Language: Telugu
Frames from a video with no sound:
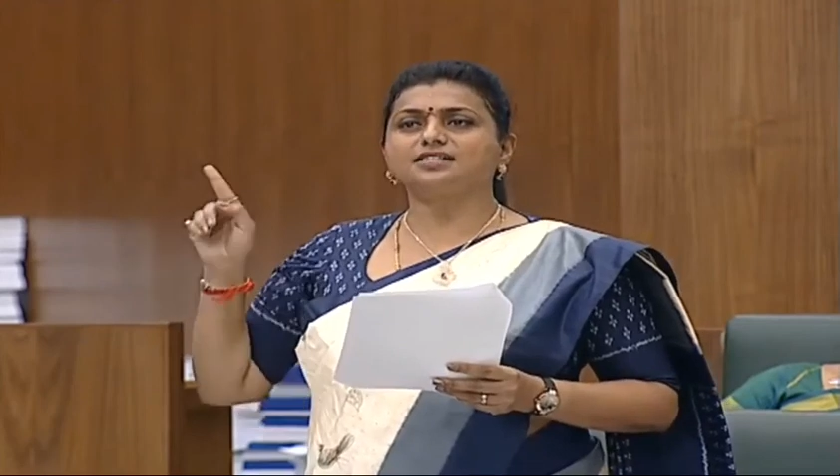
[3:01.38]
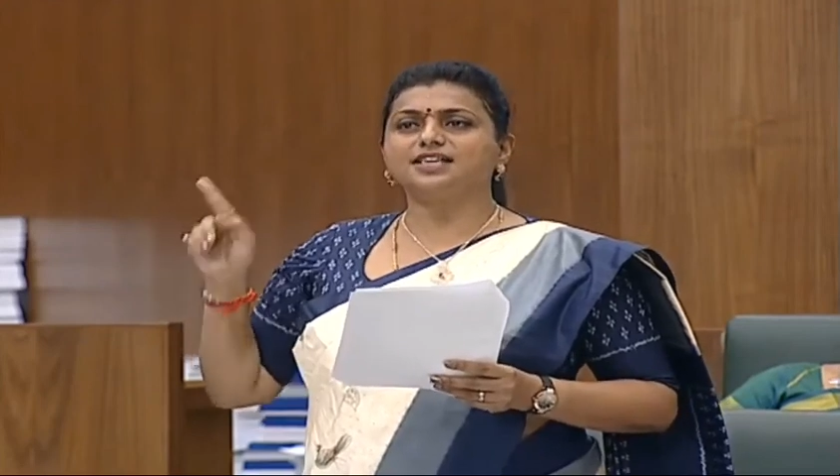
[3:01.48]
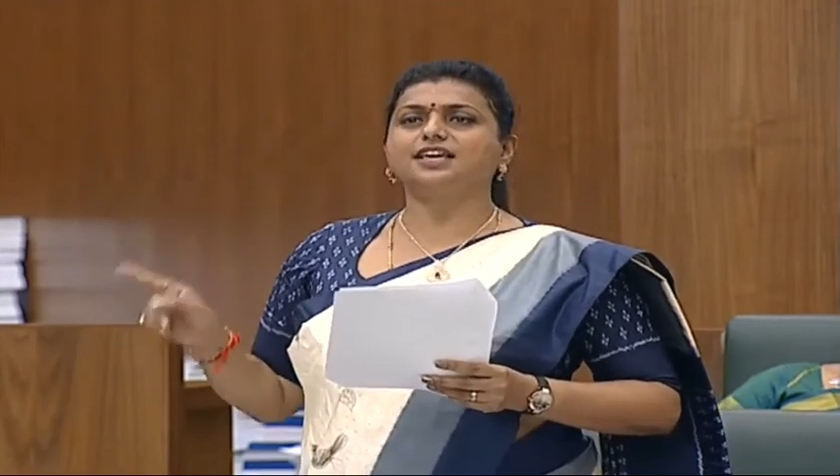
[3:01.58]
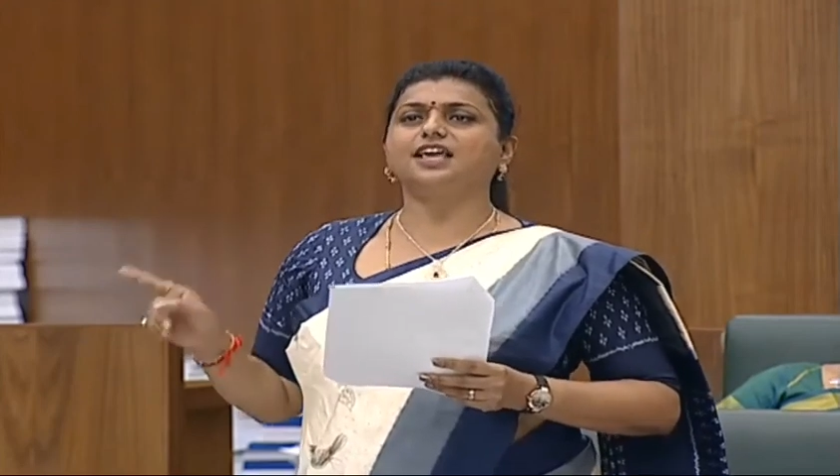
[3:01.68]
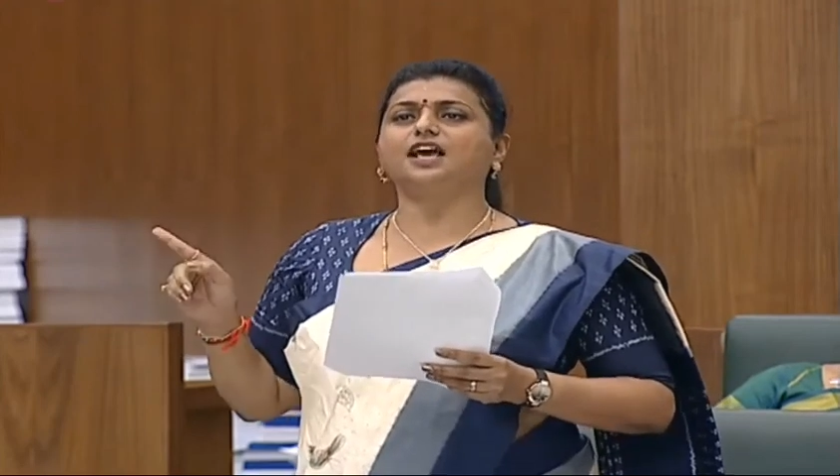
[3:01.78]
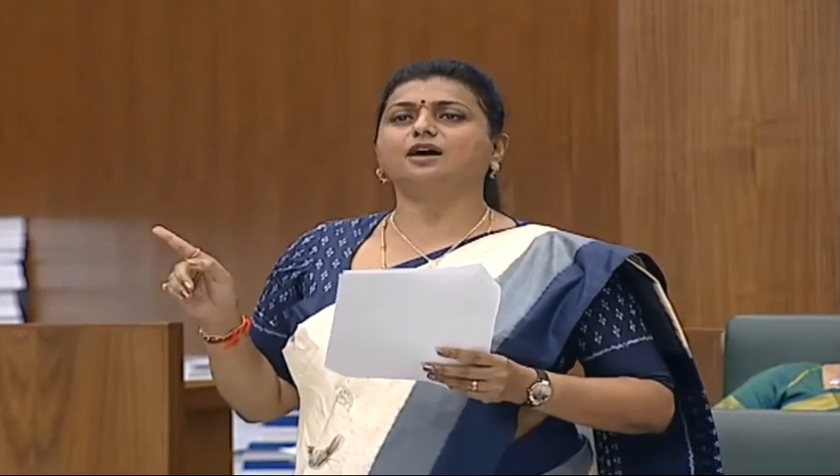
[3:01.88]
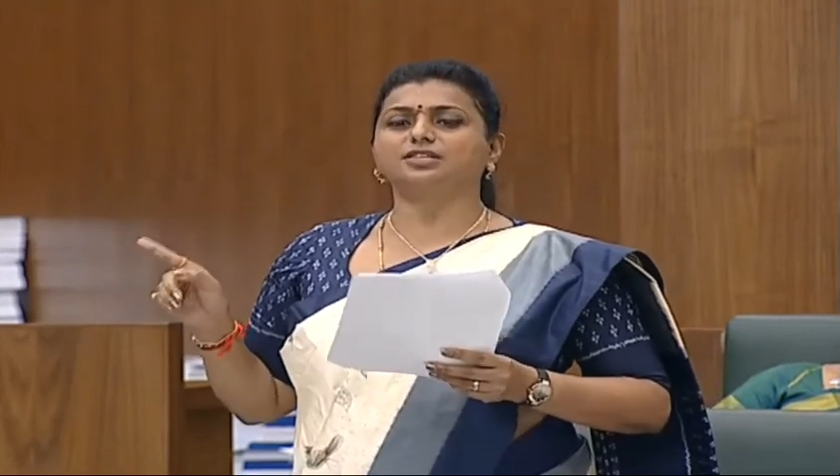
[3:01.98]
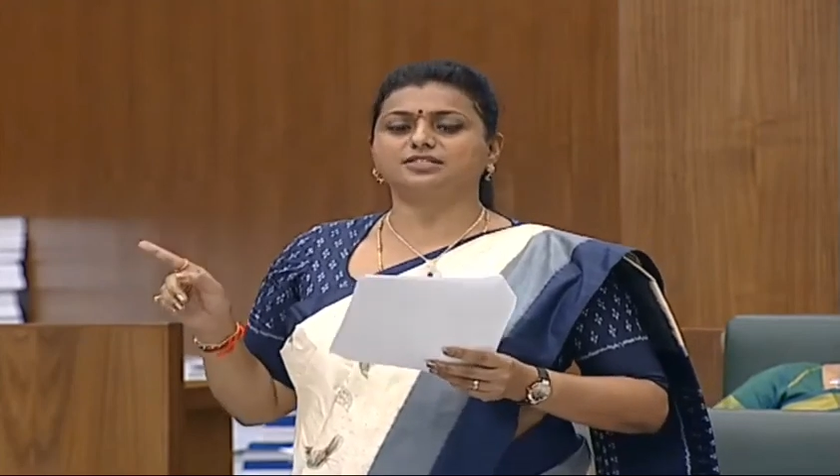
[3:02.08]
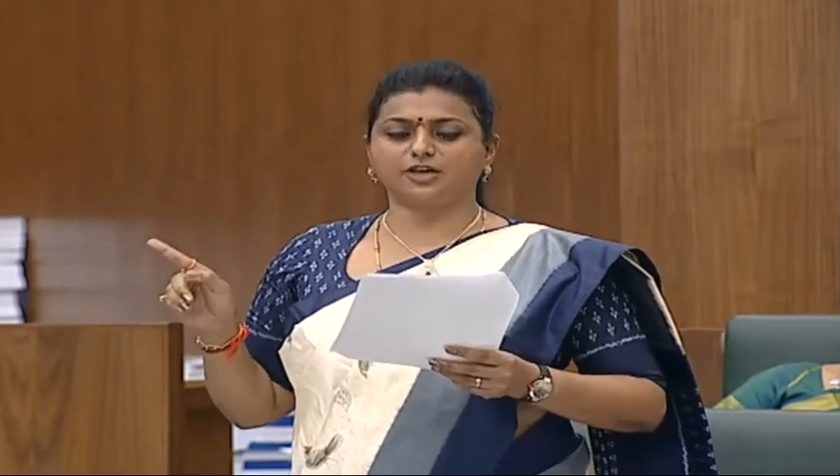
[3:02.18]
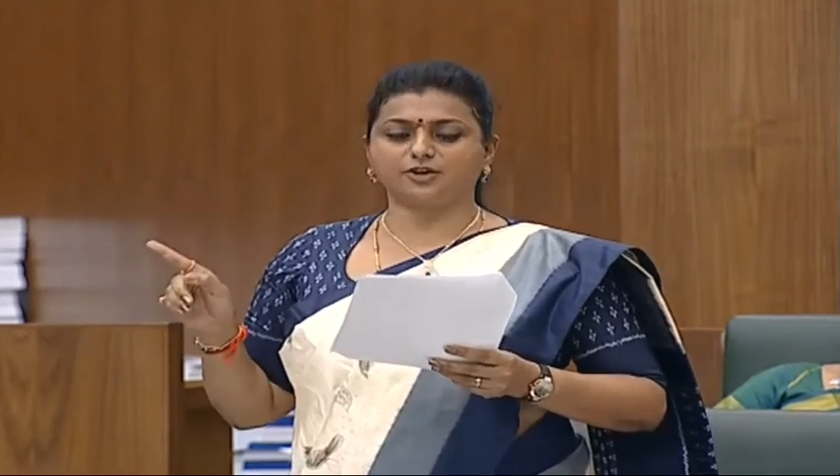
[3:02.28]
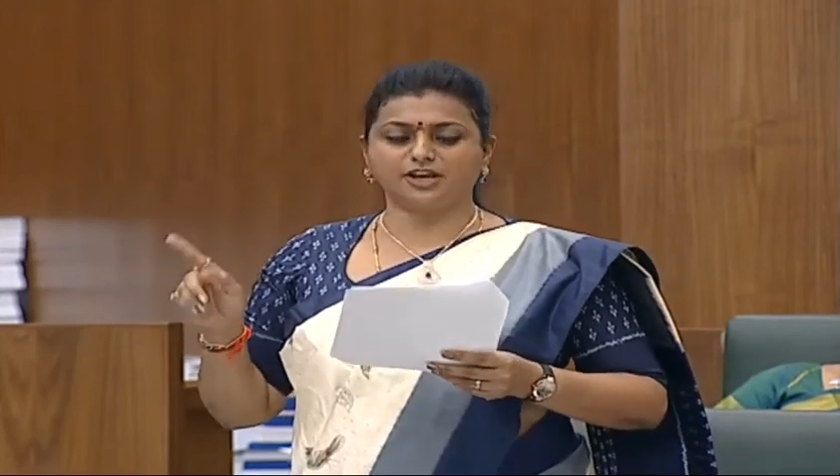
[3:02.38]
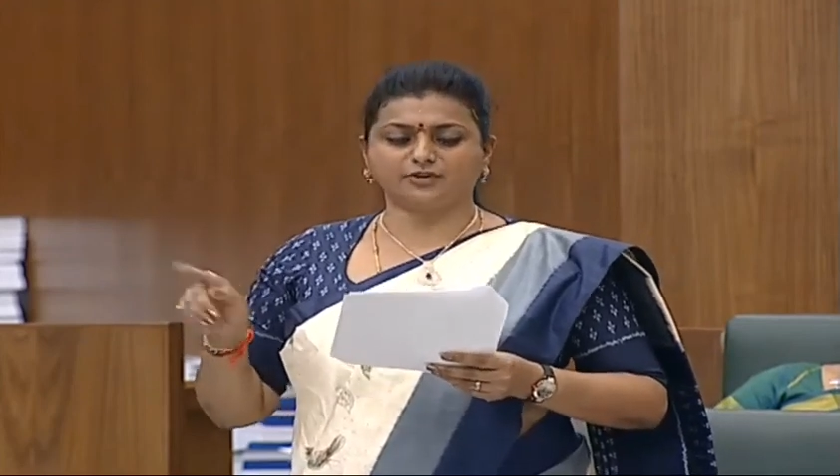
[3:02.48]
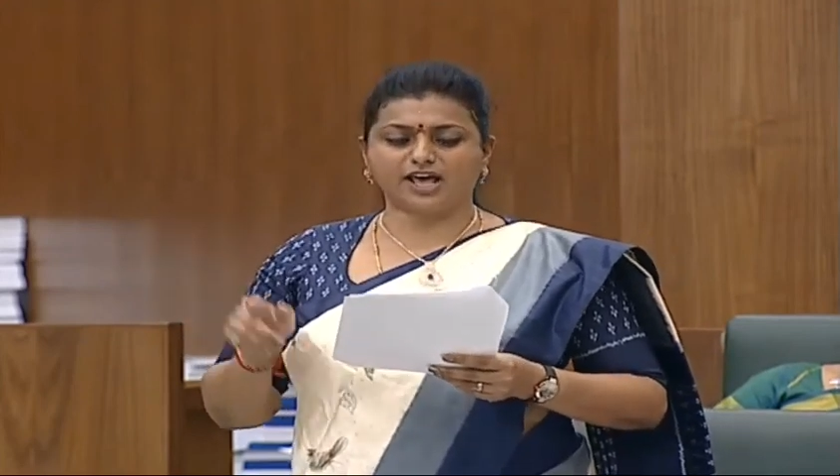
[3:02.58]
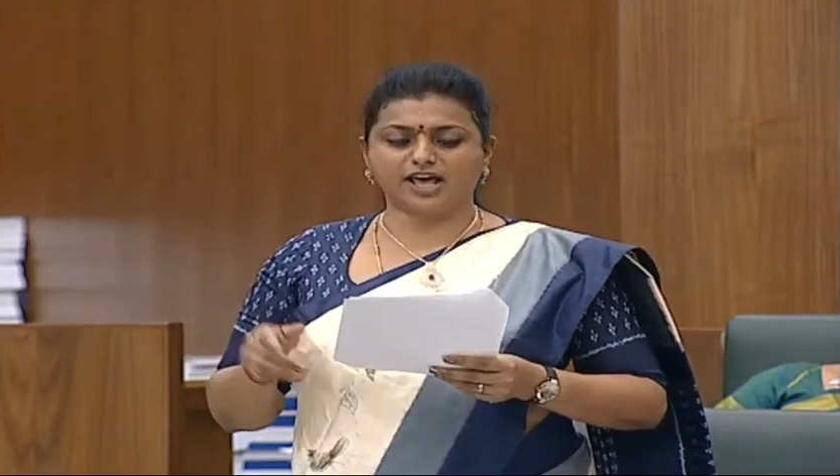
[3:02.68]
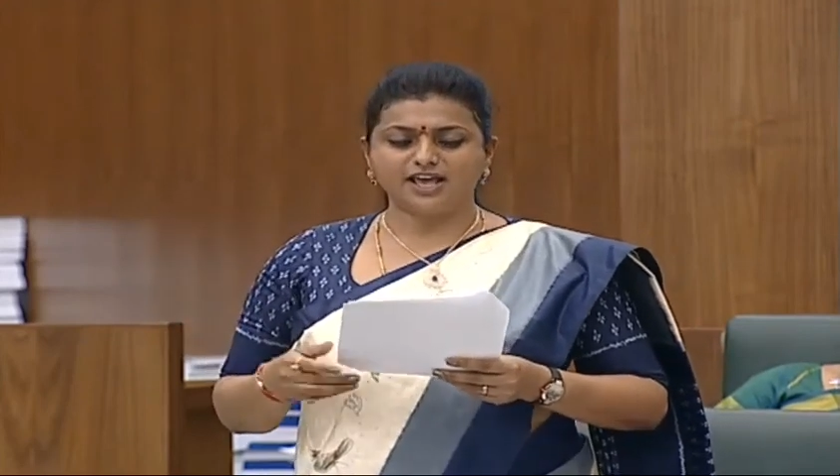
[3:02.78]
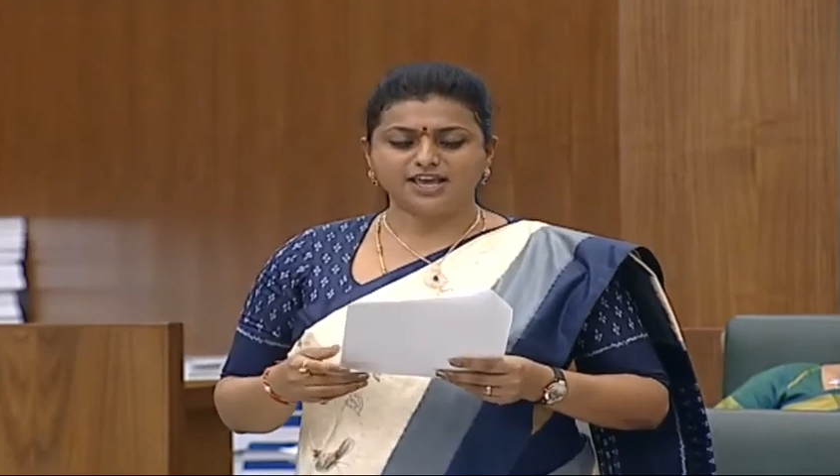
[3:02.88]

సింగిల్ గా వస్తారు అని కూడా